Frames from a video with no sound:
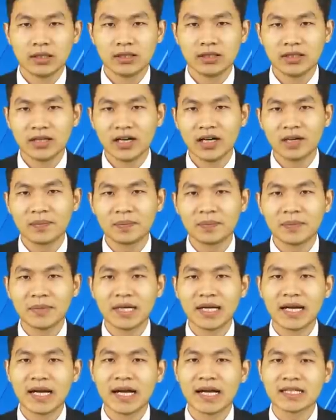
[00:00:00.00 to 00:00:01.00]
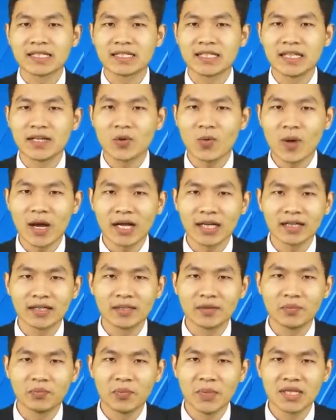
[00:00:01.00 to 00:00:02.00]
Trường hợp hạ sĩ quan,
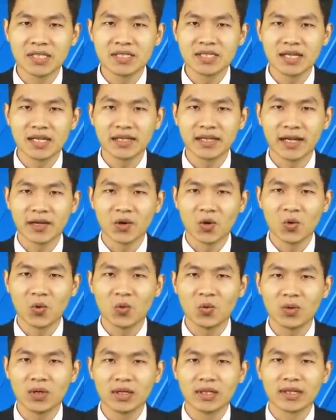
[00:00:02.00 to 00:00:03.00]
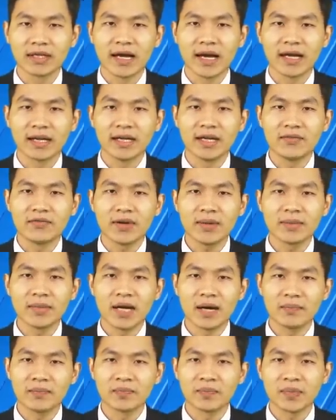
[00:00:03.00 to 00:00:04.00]
binh sĩ tại ngũ đã nghỉ phép
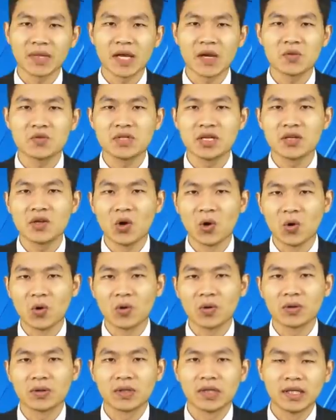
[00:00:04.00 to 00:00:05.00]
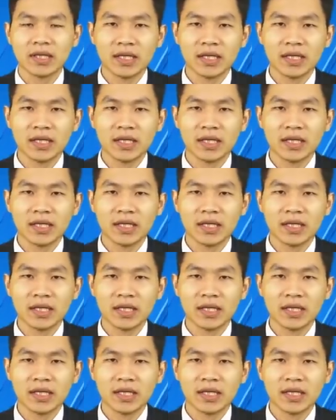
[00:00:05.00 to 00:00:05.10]
năm theo chế độ.